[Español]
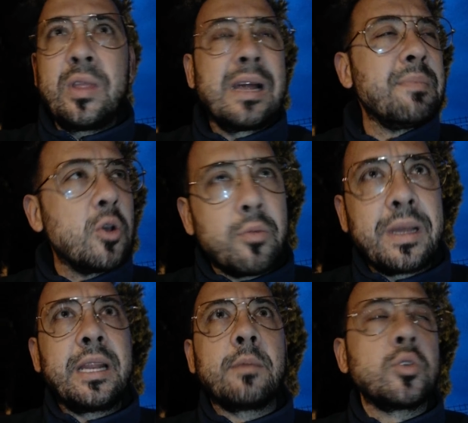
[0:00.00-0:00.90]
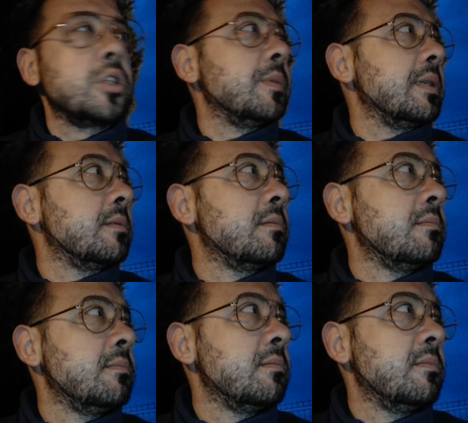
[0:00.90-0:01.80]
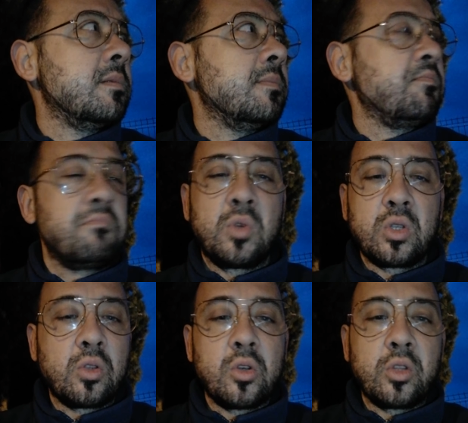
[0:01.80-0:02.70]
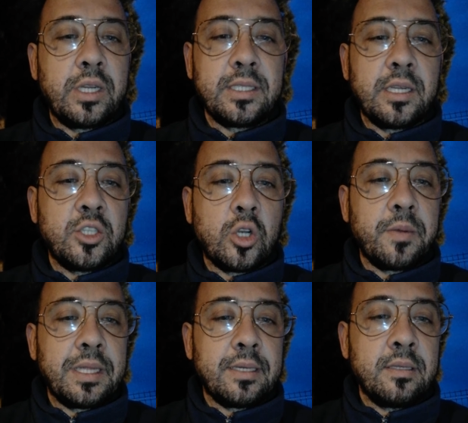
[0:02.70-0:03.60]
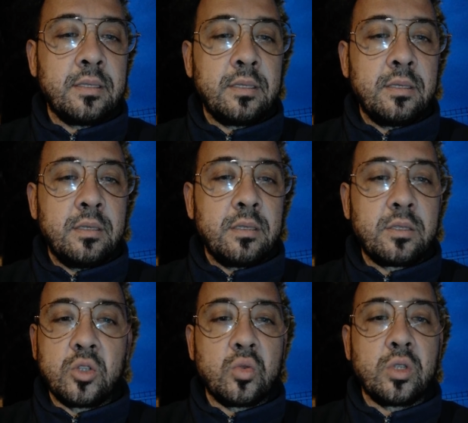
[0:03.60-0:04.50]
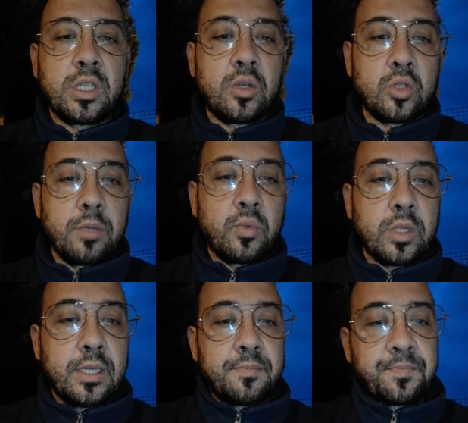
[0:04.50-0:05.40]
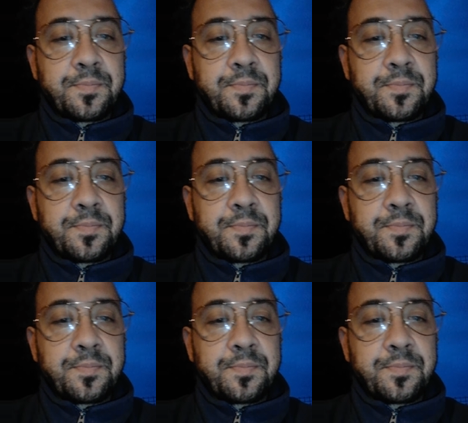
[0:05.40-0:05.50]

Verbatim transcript: de la peor manera posible. Vosotros no tenéis derecho a la vida. Sois unos hijos de puta.